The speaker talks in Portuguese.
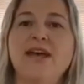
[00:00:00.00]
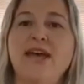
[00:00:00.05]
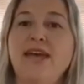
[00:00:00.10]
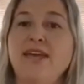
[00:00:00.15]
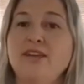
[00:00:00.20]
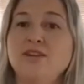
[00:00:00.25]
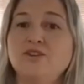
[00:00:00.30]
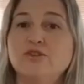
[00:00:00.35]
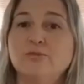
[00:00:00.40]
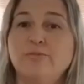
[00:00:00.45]
É
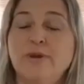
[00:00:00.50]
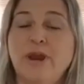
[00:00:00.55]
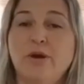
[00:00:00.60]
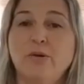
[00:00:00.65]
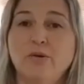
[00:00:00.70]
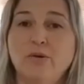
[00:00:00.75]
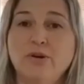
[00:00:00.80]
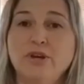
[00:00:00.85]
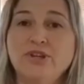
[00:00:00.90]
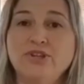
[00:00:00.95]
isso
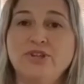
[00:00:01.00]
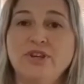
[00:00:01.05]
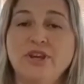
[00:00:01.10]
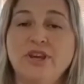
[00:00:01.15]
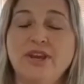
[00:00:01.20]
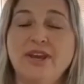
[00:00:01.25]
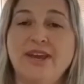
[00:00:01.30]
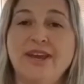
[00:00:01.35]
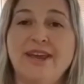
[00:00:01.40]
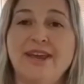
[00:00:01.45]
para
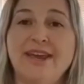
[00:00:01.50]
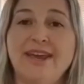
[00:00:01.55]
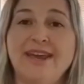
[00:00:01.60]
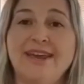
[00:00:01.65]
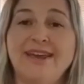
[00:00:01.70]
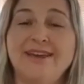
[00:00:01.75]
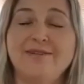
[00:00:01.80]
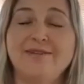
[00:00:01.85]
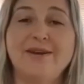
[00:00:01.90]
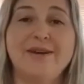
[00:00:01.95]
hoje,
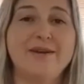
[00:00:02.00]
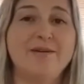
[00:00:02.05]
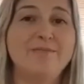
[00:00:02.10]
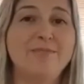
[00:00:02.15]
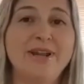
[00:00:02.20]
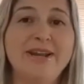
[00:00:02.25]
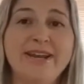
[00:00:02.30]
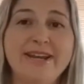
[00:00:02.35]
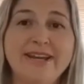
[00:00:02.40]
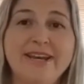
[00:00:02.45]
é, é
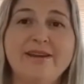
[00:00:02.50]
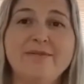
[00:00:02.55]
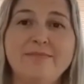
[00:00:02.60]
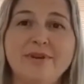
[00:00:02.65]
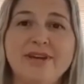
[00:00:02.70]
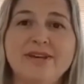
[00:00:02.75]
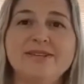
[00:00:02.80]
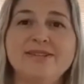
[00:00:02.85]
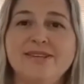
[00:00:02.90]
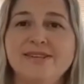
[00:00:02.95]
uma alegria
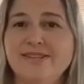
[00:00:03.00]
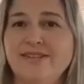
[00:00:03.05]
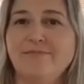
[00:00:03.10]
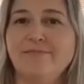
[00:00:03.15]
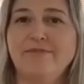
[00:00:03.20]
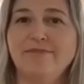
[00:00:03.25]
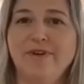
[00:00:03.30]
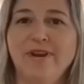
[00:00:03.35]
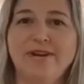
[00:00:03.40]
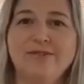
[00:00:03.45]
imensa
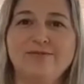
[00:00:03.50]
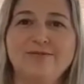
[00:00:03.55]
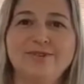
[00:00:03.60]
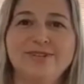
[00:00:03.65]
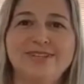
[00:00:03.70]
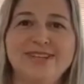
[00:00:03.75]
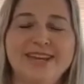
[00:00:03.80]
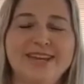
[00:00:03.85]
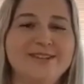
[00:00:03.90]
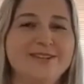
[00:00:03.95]
sempre falar com
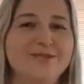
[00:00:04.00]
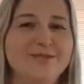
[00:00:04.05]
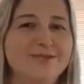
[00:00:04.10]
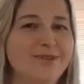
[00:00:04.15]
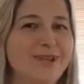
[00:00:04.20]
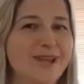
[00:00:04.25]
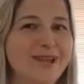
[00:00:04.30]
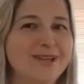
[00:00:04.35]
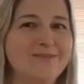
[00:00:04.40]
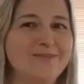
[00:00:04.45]
vocês, eu
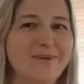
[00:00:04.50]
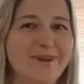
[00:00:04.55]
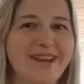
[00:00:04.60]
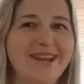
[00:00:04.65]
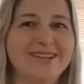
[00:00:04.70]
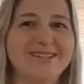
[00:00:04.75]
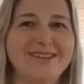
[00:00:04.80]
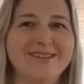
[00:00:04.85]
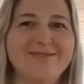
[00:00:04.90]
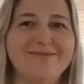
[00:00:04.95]
não tenho a
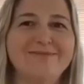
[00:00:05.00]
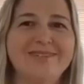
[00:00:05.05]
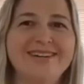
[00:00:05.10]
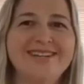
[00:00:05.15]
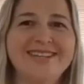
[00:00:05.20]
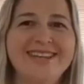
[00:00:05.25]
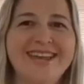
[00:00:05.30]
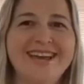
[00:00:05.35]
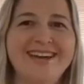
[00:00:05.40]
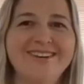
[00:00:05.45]
experiência do
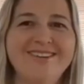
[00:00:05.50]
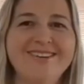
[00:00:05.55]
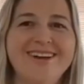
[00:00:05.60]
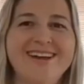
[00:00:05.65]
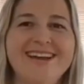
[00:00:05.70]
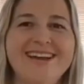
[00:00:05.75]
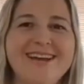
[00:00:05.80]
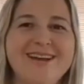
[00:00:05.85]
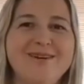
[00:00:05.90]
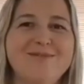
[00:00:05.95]
Marcelo,
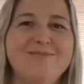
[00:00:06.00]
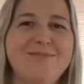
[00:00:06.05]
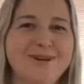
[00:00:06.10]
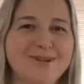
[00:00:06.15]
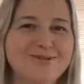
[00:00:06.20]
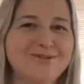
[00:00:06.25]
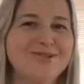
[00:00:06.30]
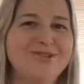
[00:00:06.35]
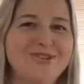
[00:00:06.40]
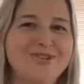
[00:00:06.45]

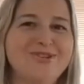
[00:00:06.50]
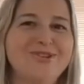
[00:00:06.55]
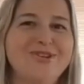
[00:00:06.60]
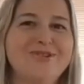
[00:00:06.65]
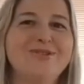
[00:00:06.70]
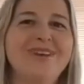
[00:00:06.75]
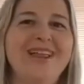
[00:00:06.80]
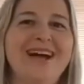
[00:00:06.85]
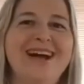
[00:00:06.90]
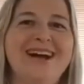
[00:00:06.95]
mas um dia eu
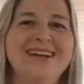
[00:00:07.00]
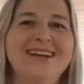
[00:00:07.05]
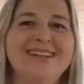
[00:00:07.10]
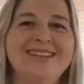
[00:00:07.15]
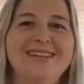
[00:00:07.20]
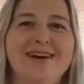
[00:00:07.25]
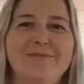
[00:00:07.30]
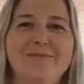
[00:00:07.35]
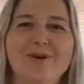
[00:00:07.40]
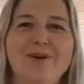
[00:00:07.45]
chego
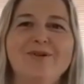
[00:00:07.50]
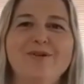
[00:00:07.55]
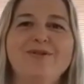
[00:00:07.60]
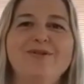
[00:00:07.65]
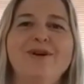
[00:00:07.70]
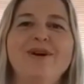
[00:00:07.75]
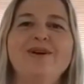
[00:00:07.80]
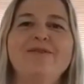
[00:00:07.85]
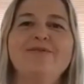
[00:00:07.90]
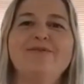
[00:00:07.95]
lá, tá
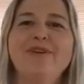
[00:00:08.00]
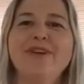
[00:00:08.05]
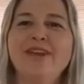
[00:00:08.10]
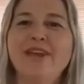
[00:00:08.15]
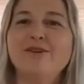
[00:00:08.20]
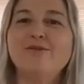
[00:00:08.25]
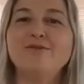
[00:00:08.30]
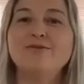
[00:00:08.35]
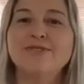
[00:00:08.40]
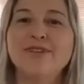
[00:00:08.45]
bom?
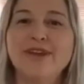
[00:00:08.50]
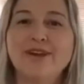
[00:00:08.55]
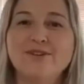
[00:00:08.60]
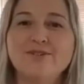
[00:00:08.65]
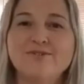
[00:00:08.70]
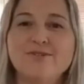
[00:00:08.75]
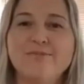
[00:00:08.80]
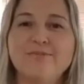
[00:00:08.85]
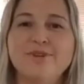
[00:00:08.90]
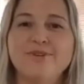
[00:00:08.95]
Fiquem com
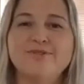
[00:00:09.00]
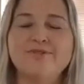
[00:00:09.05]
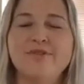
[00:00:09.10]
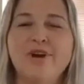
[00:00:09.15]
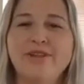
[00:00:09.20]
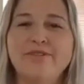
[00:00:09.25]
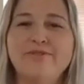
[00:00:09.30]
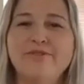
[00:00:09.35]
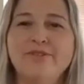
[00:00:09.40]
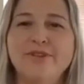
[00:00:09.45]
Deus, um
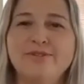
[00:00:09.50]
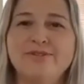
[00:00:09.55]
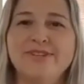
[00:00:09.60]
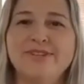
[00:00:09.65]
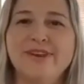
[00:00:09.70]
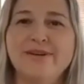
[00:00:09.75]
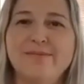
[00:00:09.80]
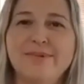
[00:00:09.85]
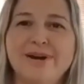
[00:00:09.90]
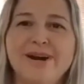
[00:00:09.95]
abençoado final de
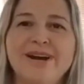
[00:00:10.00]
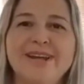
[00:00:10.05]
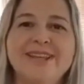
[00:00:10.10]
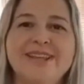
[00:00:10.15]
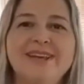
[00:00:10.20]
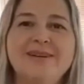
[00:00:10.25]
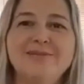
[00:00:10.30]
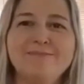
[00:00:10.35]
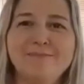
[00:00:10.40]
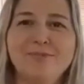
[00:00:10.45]

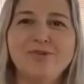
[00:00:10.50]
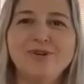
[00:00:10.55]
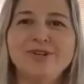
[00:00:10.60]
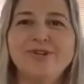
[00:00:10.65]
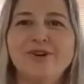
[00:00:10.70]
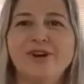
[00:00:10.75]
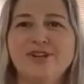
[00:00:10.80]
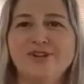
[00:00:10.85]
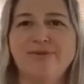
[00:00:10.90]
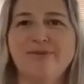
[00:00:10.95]
semana, boa
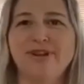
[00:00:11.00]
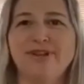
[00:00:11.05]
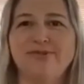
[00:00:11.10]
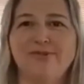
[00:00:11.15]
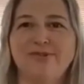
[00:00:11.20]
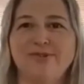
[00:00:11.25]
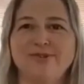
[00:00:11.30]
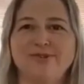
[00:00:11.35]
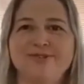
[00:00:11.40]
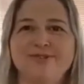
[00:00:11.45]
sorte para
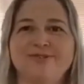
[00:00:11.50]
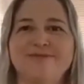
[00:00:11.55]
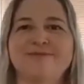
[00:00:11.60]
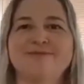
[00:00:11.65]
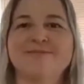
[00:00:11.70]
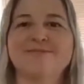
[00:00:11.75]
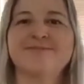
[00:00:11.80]
todos.